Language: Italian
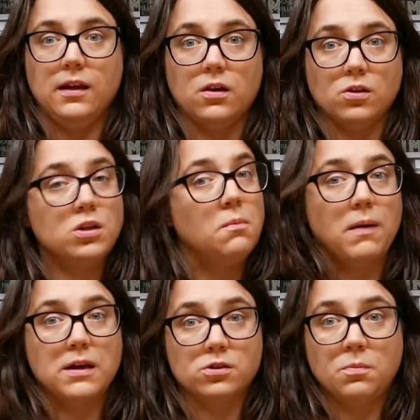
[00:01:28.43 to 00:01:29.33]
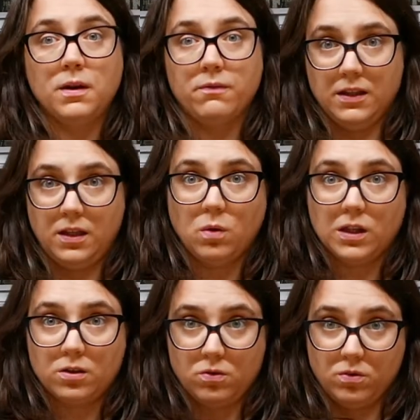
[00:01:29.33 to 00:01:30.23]
il nostro impasto per
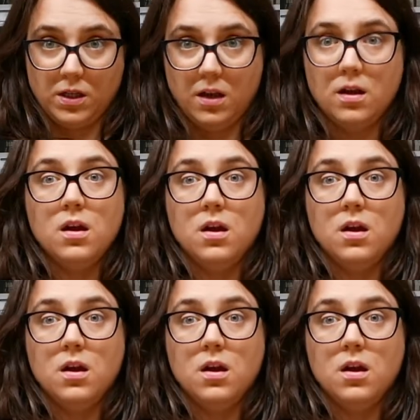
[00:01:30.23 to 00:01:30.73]
24 ore.